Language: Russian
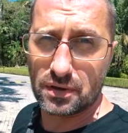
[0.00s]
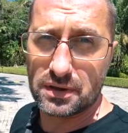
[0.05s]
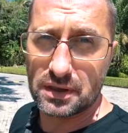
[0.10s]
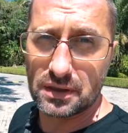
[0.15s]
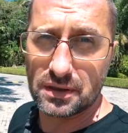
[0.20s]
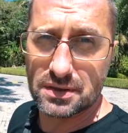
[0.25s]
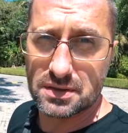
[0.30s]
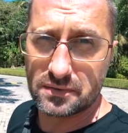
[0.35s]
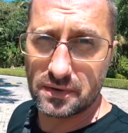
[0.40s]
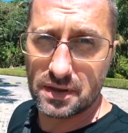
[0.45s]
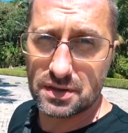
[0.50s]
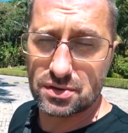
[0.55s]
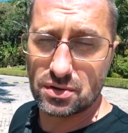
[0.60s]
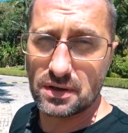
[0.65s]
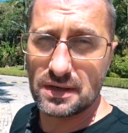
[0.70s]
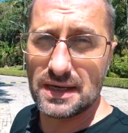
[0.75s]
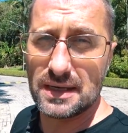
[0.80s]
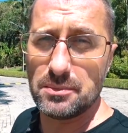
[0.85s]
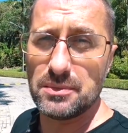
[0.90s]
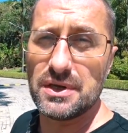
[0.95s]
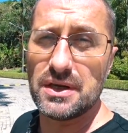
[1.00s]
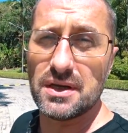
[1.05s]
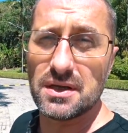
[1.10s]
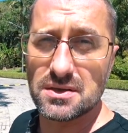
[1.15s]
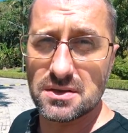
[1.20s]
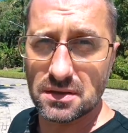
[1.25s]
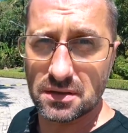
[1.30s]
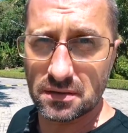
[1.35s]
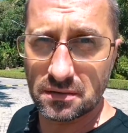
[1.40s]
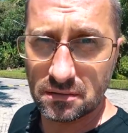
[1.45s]
отель, называется он
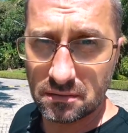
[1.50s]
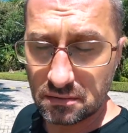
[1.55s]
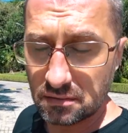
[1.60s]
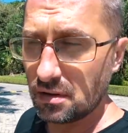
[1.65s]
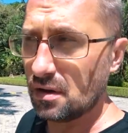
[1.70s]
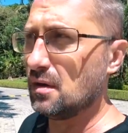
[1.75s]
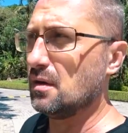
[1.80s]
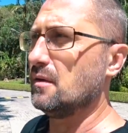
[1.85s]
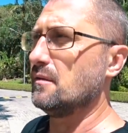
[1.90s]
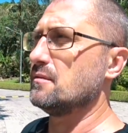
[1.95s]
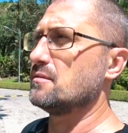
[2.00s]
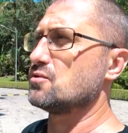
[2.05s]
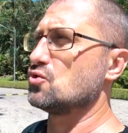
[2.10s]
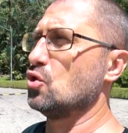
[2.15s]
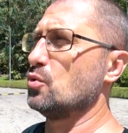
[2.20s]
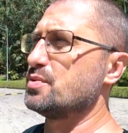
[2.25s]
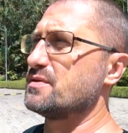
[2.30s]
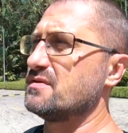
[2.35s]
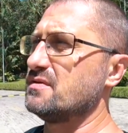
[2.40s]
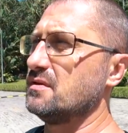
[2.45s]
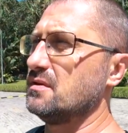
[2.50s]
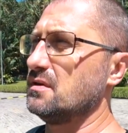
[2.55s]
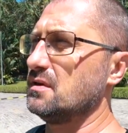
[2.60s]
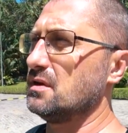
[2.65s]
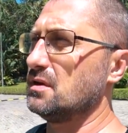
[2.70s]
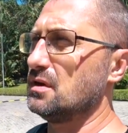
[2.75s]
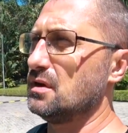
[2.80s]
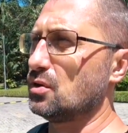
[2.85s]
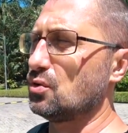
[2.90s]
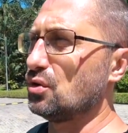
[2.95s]
Лемеридиан собственно,
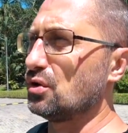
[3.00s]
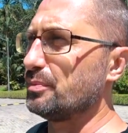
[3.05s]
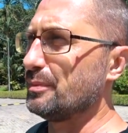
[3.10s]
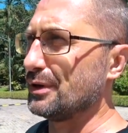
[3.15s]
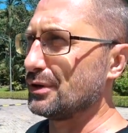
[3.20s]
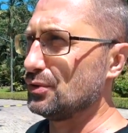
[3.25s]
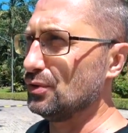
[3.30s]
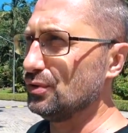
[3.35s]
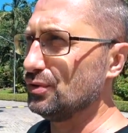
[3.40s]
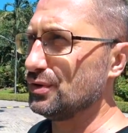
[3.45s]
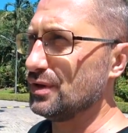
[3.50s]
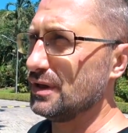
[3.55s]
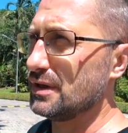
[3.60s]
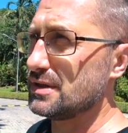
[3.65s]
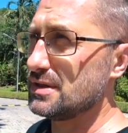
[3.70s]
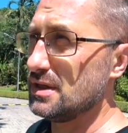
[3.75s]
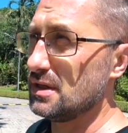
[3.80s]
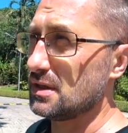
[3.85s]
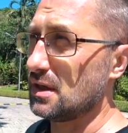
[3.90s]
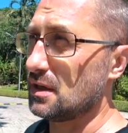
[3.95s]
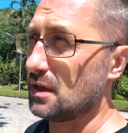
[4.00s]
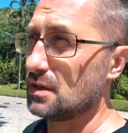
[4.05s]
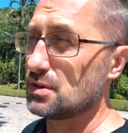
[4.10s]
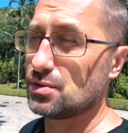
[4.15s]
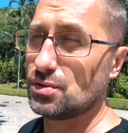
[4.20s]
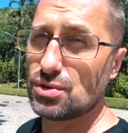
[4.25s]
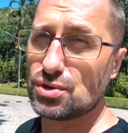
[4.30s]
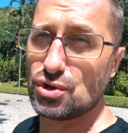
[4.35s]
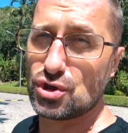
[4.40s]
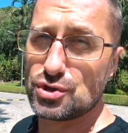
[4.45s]
недалеко от Патонга, где как раз
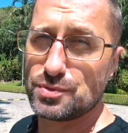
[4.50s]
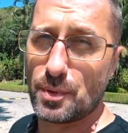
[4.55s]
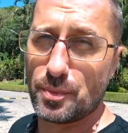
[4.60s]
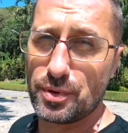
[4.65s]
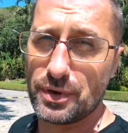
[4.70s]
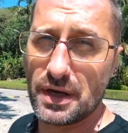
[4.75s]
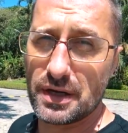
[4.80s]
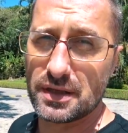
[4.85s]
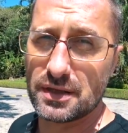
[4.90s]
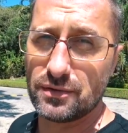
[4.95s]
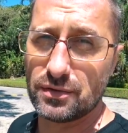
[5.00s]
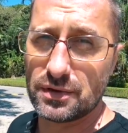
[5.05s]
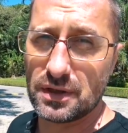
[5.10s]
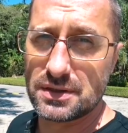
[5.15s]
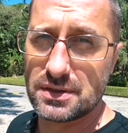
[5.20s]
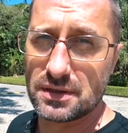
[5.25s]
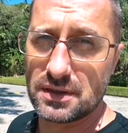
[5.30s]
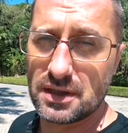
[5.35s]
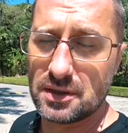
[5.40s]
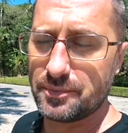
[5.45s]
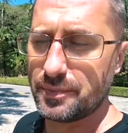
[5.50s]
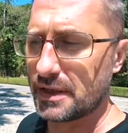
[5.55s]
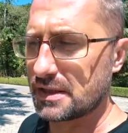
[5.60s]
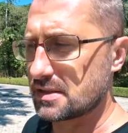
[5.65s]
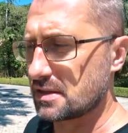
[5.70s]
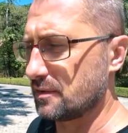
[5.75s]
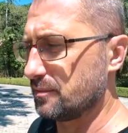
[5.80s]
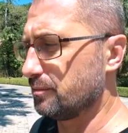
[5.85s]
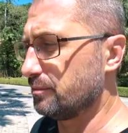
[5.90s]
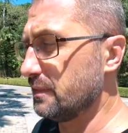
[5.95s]
тоже очень популярны вот эти
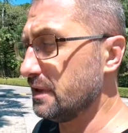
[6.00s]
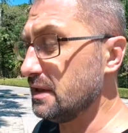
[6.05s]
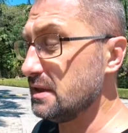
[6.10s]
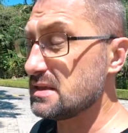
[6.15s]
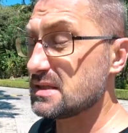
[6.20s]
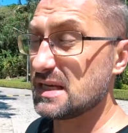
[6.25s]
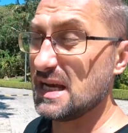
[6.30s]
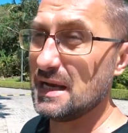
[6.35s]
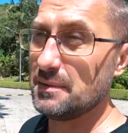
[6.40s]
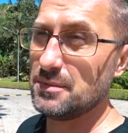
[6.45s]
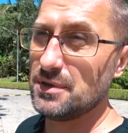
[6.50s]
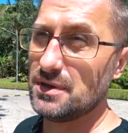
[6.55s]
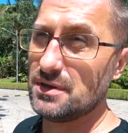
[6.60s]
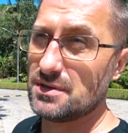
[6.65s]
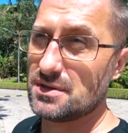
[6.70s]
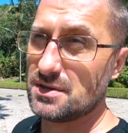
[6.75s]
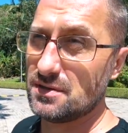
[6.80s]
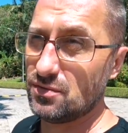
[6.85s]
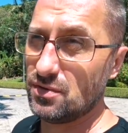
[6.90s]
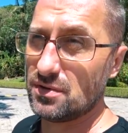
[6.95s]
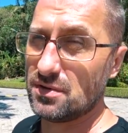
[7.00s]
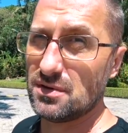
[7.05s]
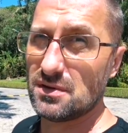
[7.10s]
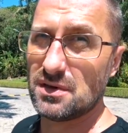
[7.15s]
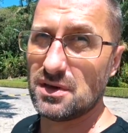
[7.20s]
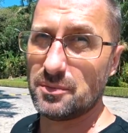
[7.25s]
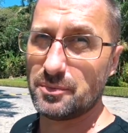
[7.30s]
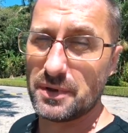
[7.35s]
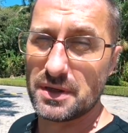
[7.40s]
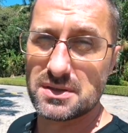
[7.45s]
дейпасы. Мы сами сегодня
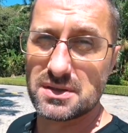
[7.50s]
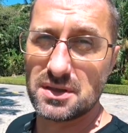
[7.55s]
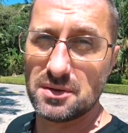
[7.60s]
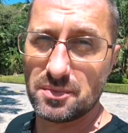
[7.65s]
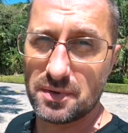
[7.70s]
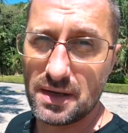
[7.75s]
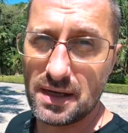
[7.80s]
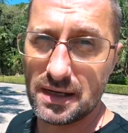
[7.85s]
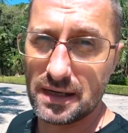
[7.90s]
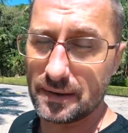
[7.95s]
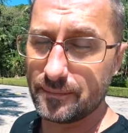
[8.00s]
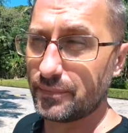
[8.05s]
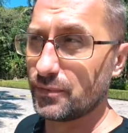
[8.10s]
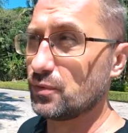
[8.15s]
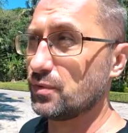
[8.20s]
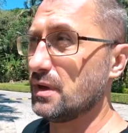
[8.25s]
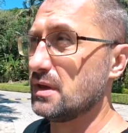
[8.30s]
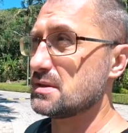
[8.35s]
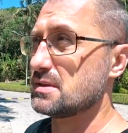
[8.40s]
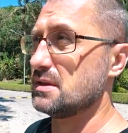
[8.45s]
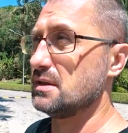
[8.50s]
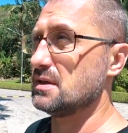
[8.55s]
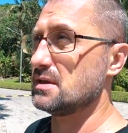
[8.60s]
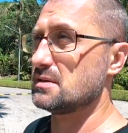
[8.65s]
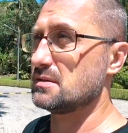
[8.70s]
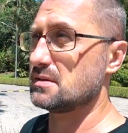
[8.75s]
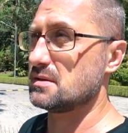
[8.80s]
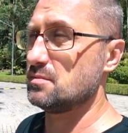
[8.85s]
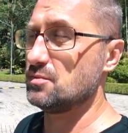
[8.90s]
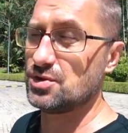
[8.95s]
дейпас не брали. У нас
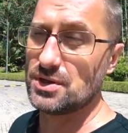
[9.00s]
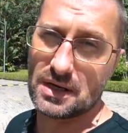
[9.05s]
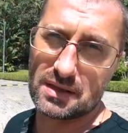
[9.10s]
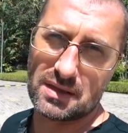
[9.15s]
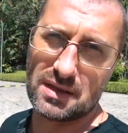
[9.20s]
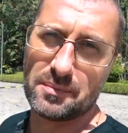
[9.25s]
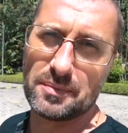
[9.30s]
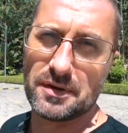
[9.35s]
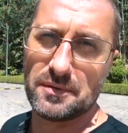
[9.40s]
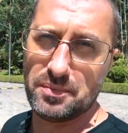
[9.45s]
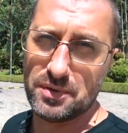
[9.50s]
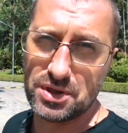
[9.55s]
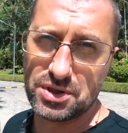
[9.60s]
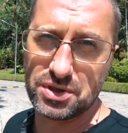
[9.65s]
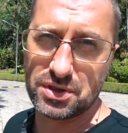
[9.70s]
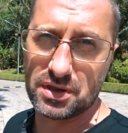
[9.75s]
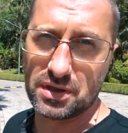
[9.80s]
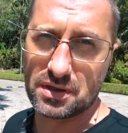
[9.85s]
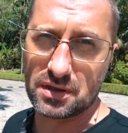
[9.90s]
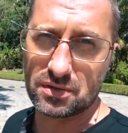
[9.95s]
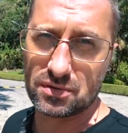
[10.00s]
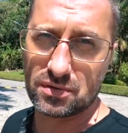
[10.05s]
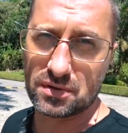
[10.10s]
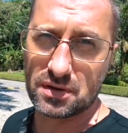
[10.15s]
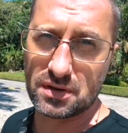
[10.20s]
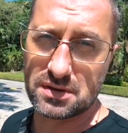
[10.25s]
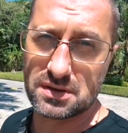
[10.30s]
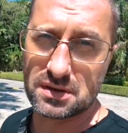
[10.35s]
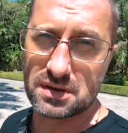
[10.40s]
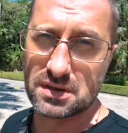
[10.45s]
есть замечательные подписчики,
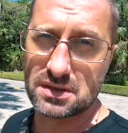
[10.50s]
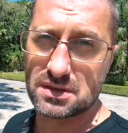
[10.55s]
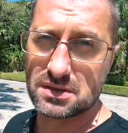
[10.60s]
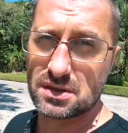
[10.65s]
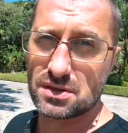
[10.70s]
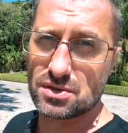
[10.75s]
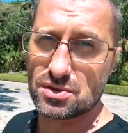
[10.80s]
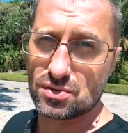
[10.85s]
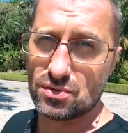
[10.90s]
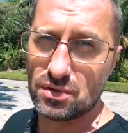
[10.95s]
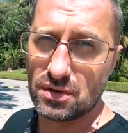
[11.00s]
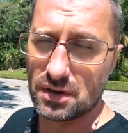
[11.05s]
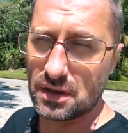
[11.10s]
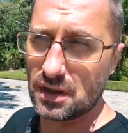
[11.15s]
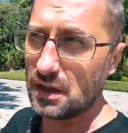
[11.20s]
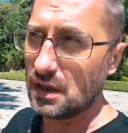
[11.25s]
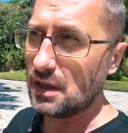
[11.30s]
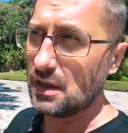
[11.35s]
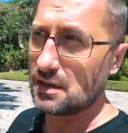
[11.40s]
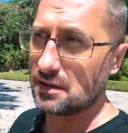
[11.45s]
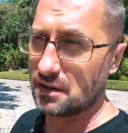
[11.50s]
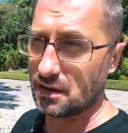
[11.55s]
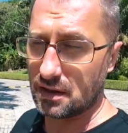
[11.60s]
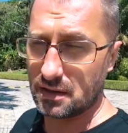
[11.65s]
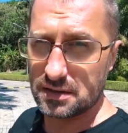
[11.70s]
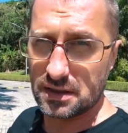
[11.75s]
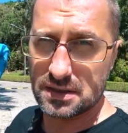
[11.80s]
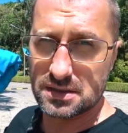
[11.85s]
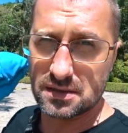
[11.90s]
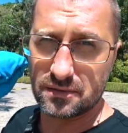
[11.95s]
которые где-то дистанционно,
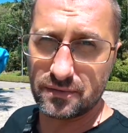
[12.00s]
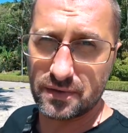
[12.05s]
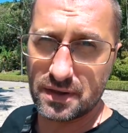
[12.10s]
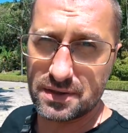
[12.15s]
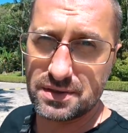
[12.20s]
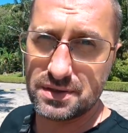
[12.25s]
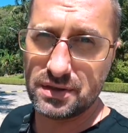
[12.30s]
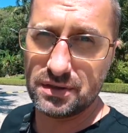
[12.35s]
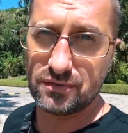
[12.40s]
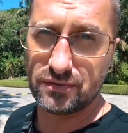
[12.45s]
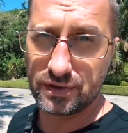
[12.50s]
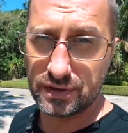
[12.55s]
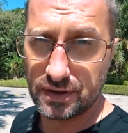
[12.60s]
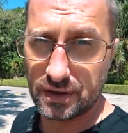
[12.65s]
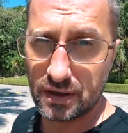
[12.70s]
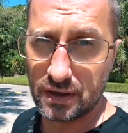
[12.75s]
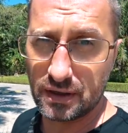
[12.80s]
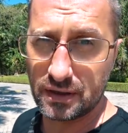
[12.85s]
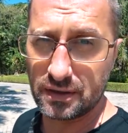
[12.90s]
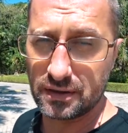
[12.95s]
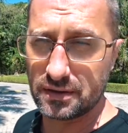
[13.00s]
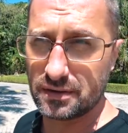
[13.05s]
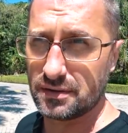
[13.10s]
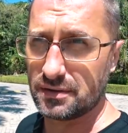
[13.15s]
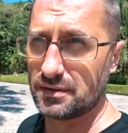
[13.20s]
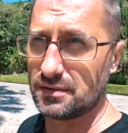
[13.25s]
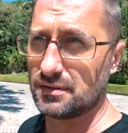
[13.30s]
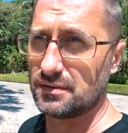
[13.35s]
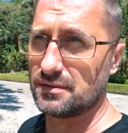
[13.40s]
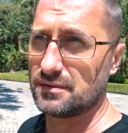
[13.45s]
находясь там в России, выиграли
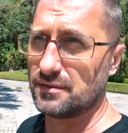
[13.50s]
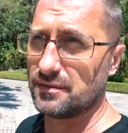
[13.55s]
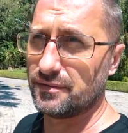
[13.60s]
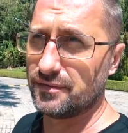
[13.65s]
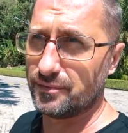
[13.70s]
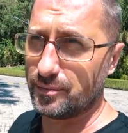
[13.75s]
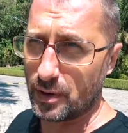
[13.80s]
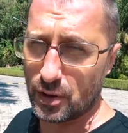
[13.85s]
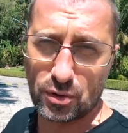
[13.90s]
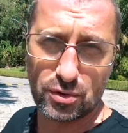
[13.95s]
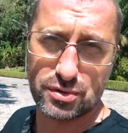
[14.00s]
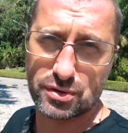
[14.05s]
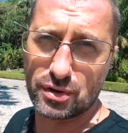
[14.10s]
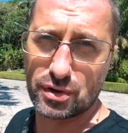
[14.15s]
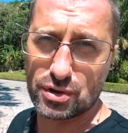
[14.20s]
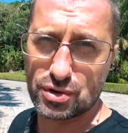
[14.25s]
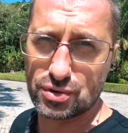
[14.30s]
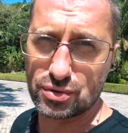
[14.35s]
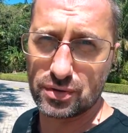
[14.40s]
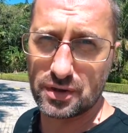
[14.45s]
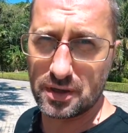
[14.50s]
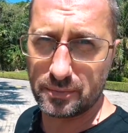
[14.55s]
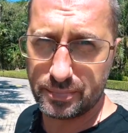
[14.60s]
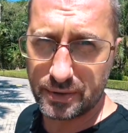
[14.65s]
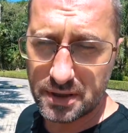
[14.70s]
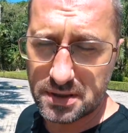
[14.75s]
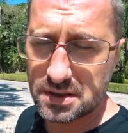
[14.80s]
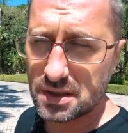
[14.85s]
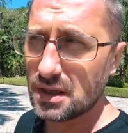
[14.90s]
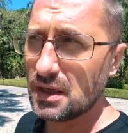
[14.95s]
э, по розыгрышу
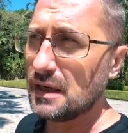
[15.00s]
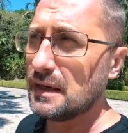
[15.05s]
дейпас.